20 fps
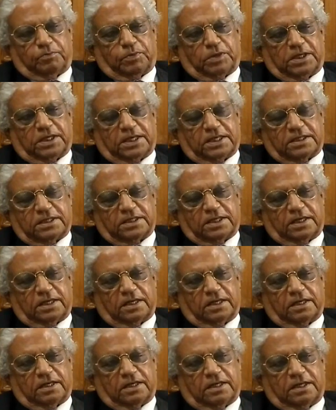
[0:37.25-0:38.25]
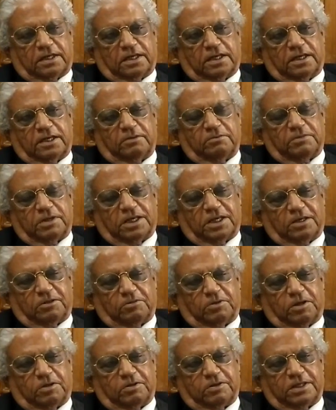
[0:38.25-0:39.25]
पचास साल का डेयरी में
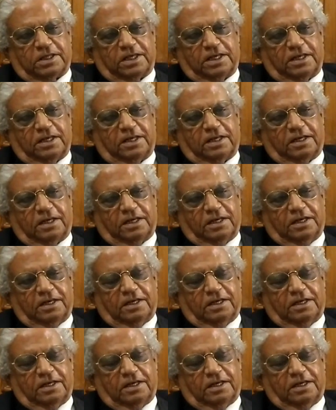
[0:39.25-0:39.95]
अनुभव यही है